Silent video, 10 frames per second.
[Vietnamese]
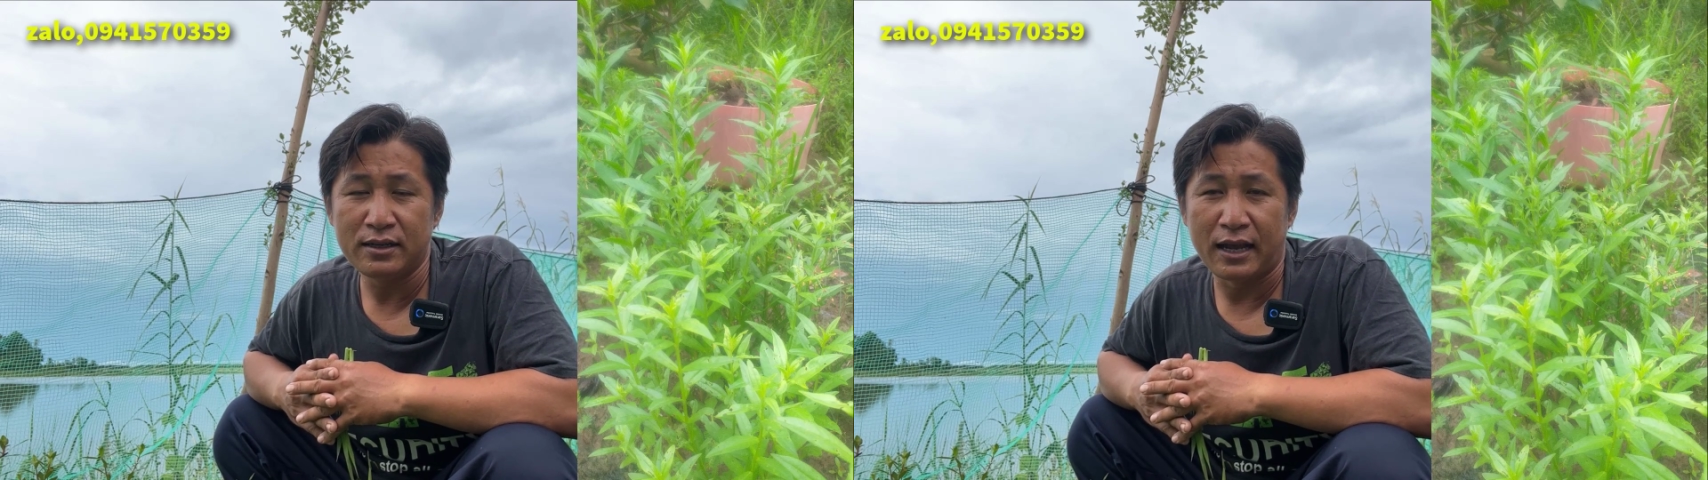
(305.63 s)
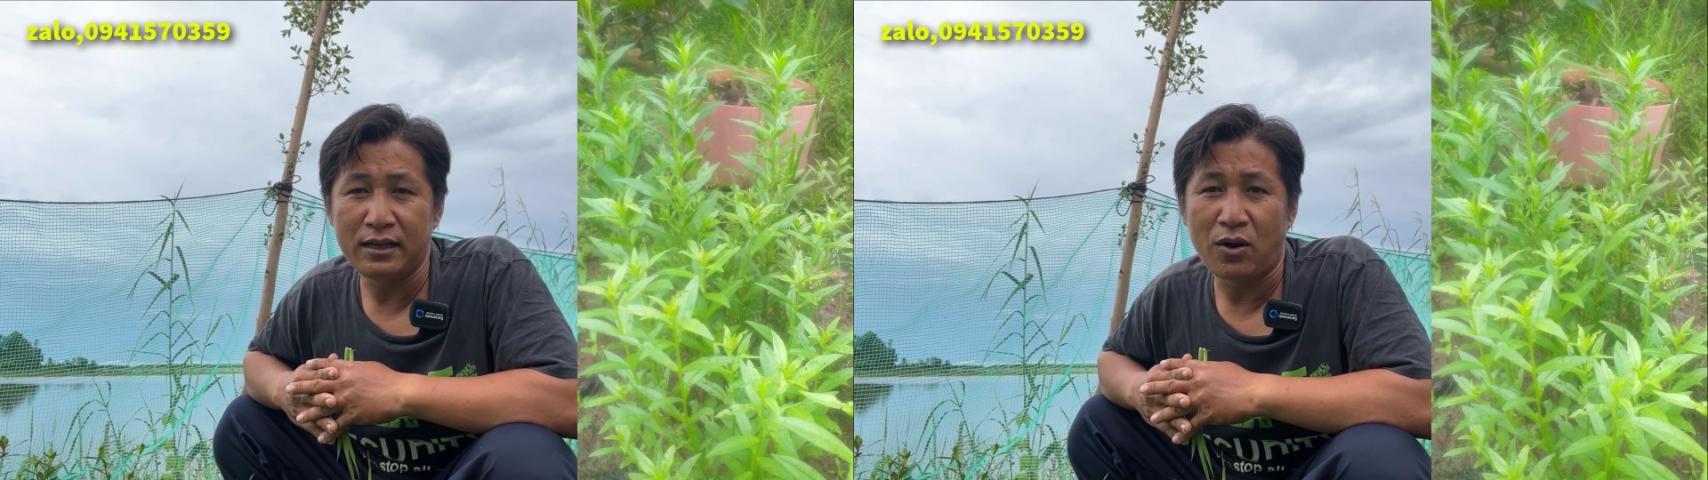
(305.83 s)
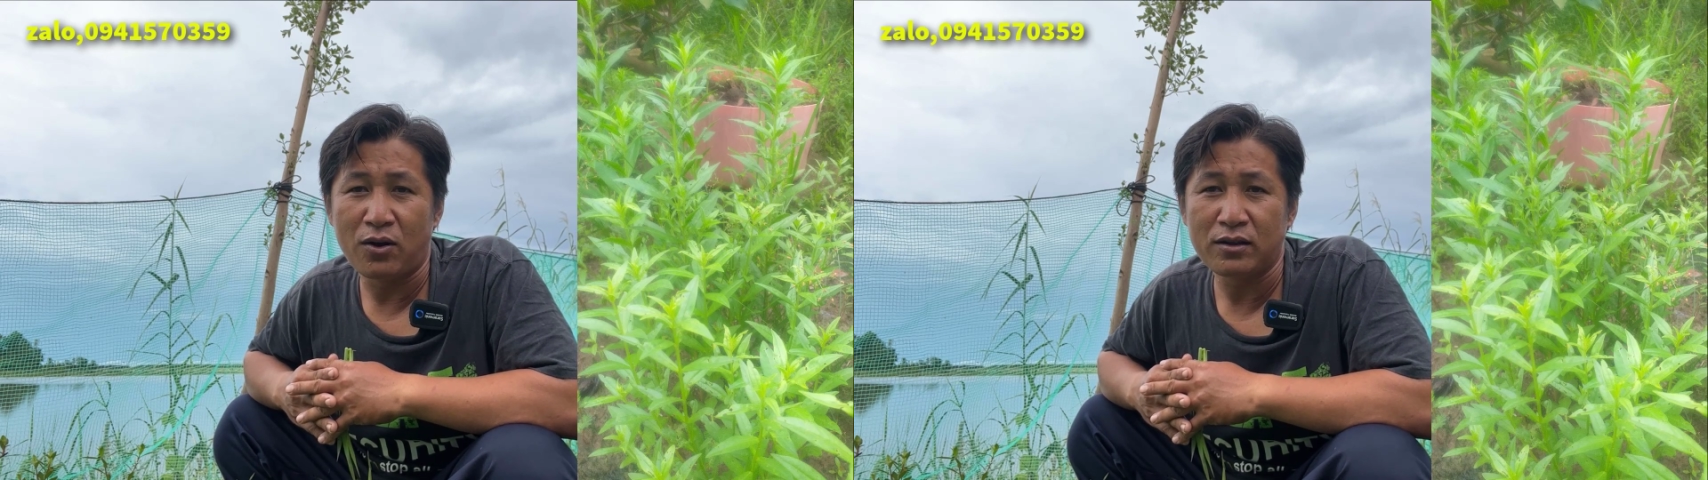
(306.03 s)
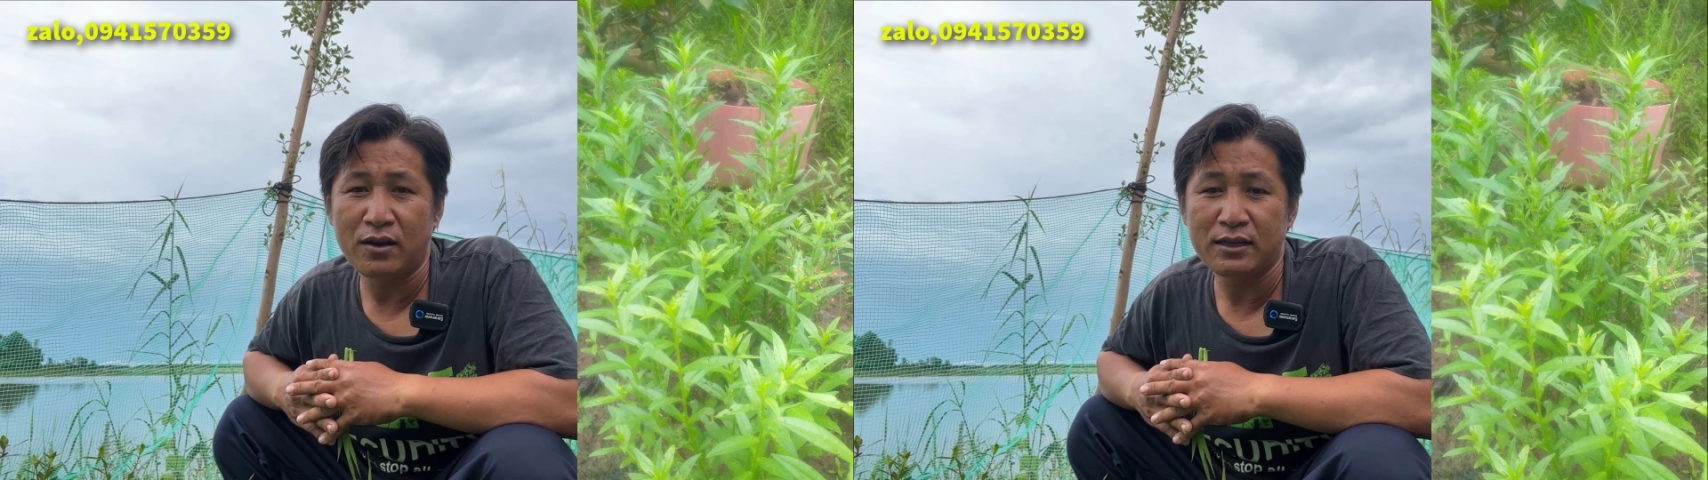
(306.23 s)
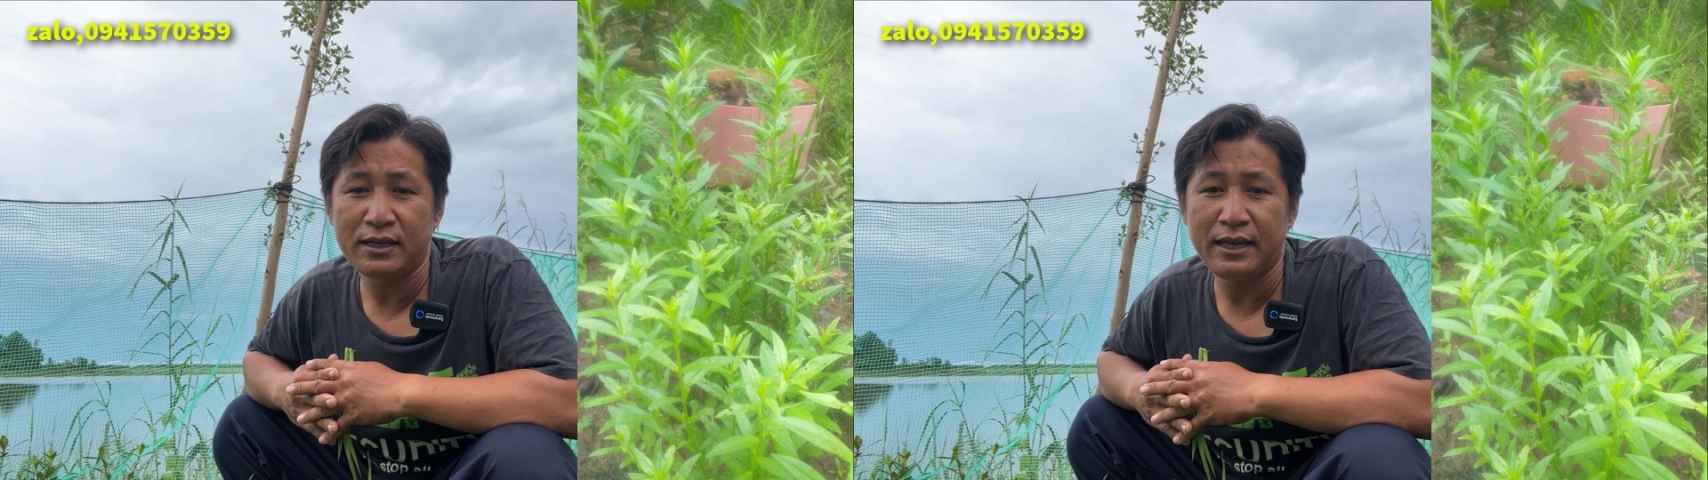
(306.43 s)
để còn
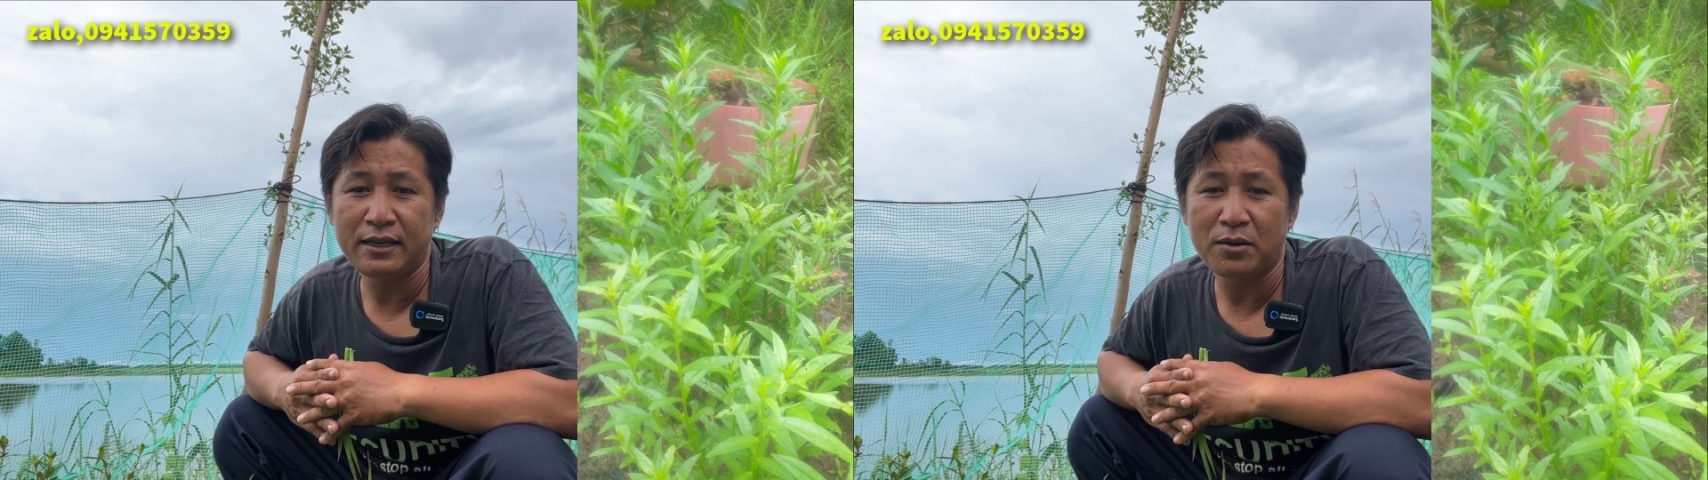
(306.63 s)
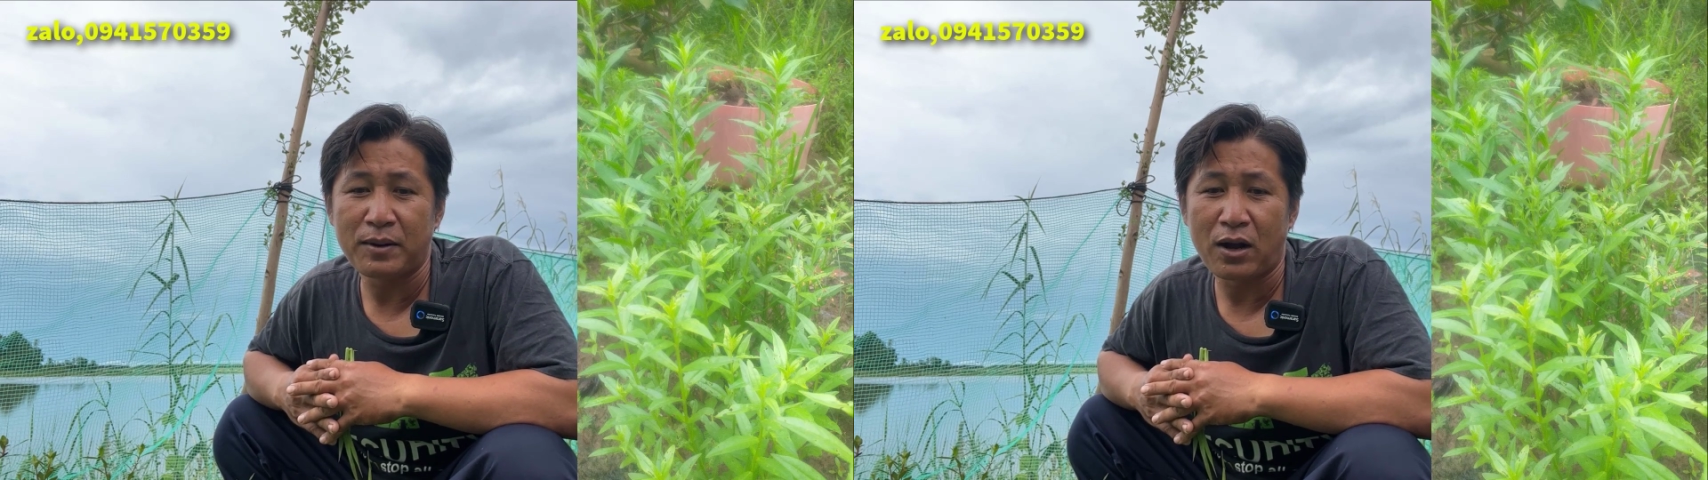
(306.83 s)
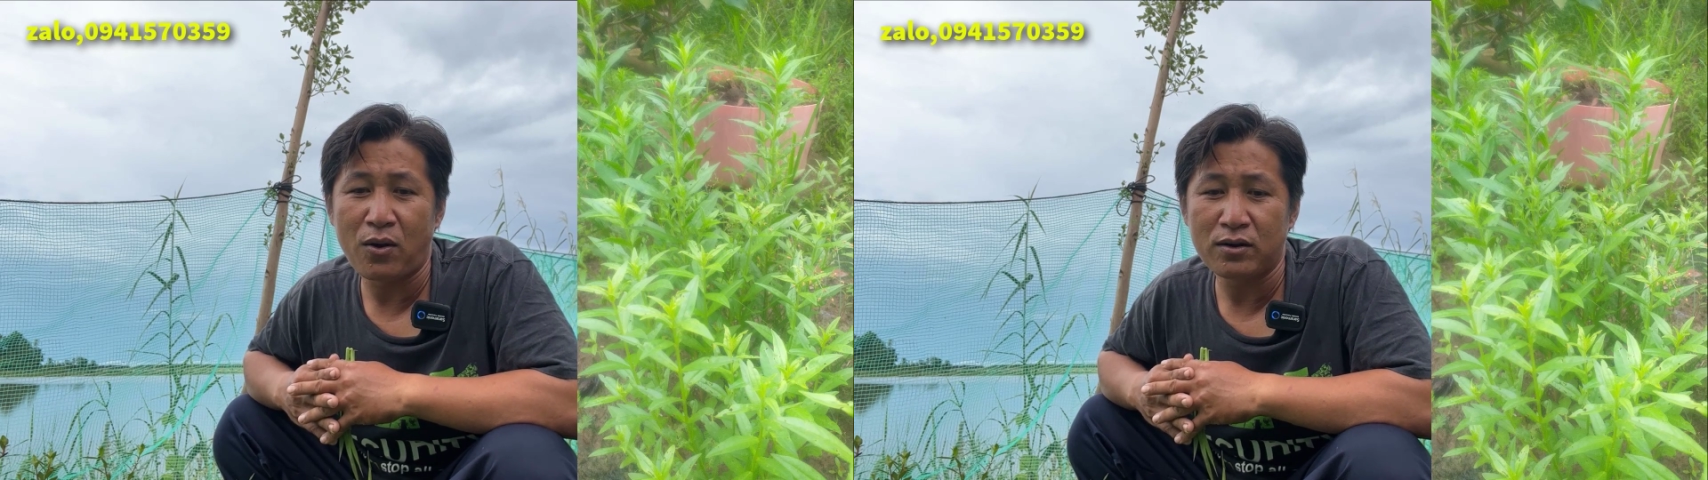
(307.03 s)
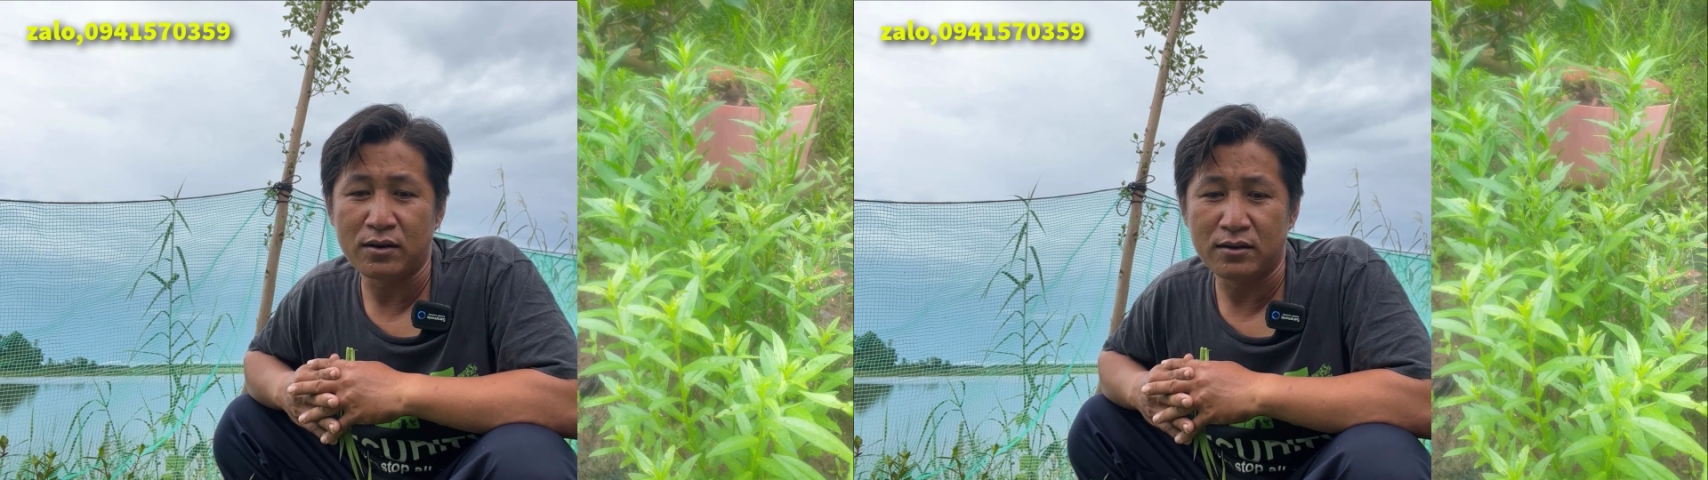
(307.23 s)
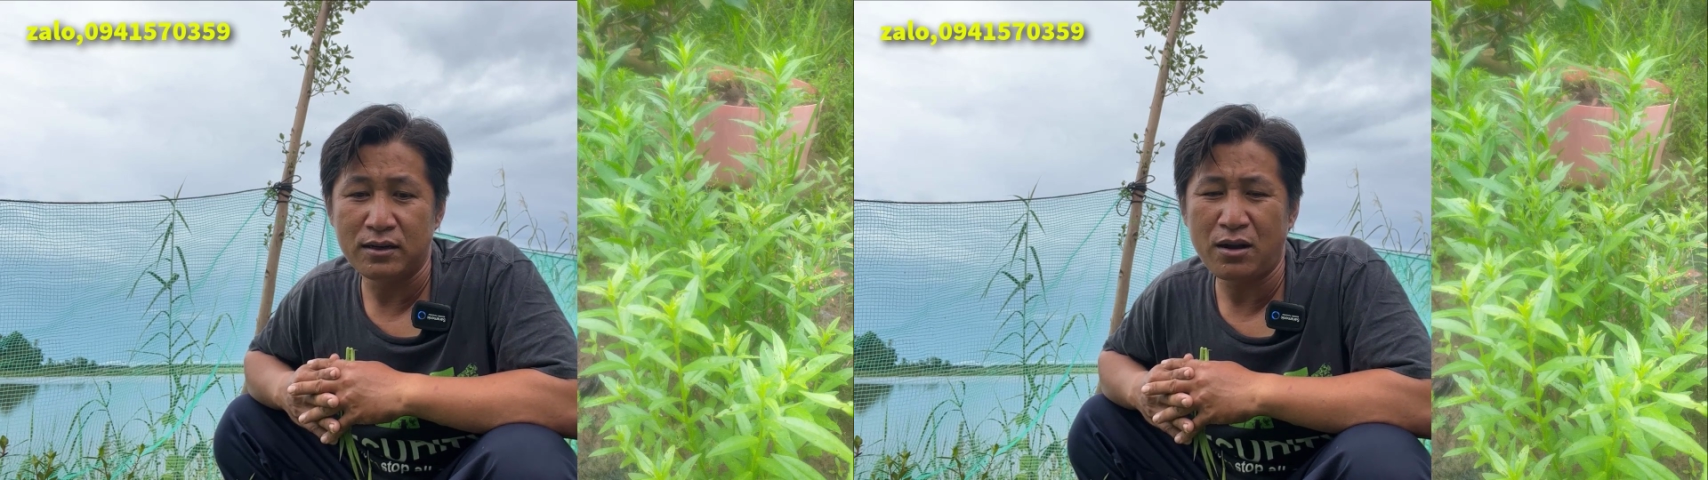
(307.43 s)
cho chia cho bà con
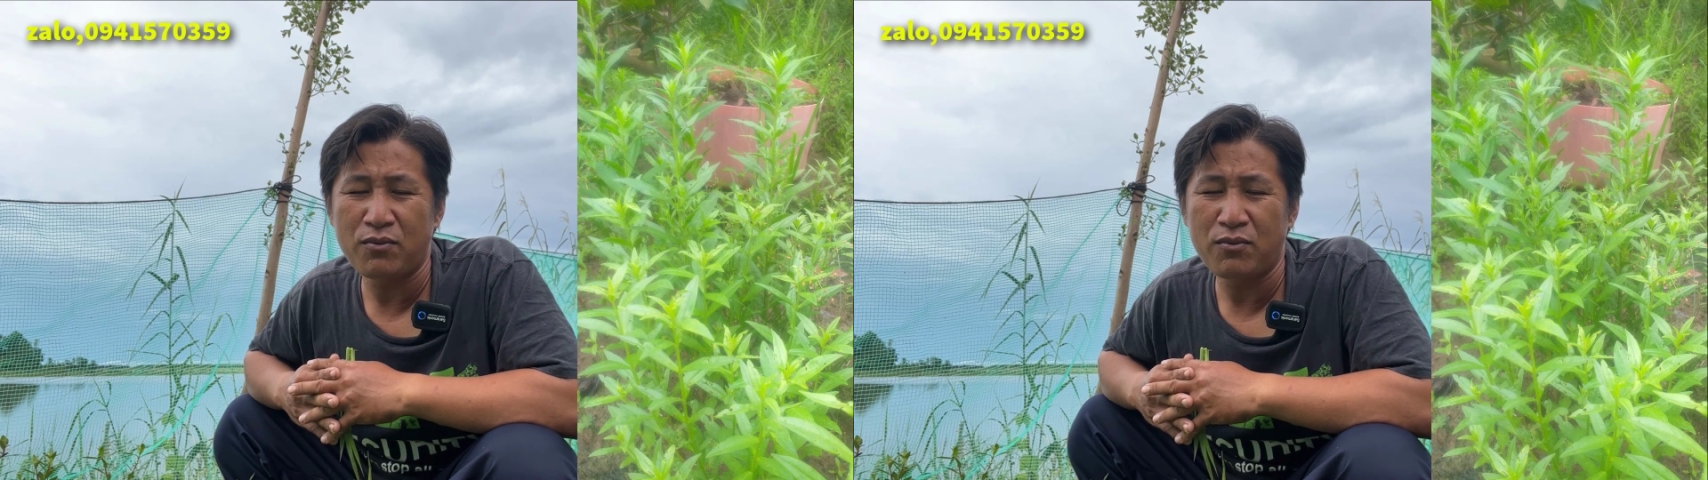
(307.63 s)
nữa